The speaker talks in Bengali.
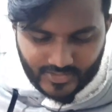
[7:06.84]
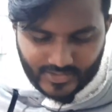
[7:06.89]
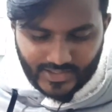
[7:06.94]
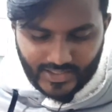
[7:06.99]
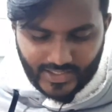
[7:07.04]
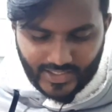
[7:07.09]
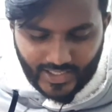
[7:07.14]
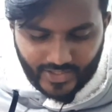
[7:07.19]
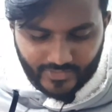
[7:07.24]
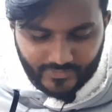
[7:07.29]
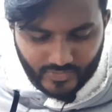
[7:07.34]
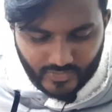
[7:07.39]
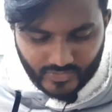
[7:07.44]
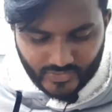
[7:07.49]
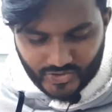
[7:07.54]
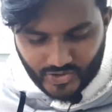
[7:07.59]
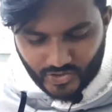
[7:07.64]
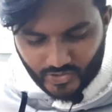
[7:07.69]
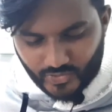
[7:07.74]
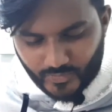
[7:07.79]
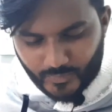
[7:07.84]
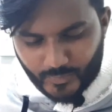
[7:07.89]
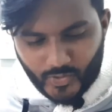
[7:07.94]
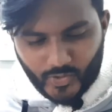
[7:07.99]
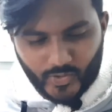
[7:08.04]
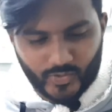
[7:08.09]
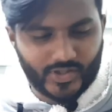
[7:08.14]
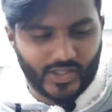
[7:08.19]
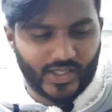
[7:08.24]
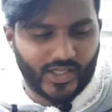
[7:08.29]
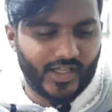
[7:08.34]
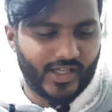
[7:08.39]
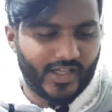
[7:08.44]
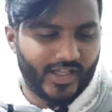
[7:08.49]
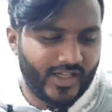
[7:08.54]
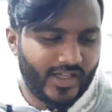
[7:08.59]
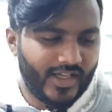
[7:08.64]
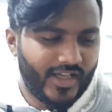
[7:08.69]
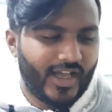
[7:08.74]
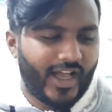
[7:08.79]
হচ্ছে আইফোন জনপ্রিয়তা
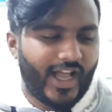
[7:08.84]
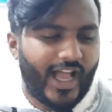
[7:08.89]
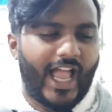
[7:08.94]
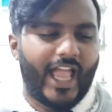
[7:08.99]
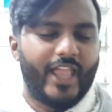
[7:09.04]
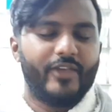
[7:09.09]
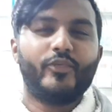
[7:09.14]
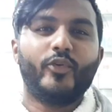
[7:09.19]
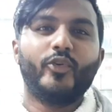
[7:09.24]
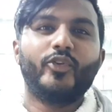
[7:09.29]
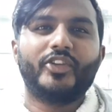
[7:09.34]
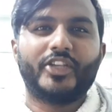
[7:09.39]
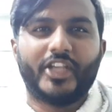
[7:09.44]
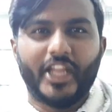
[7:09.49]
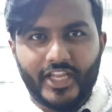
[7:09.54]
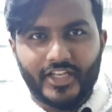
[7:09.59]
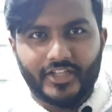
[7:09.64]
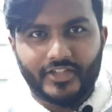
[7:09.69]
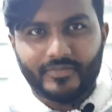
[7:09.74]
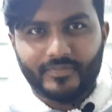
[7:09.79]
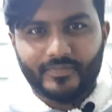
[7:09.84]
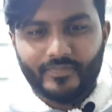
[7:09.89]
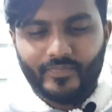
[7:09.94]
আইফোন টেন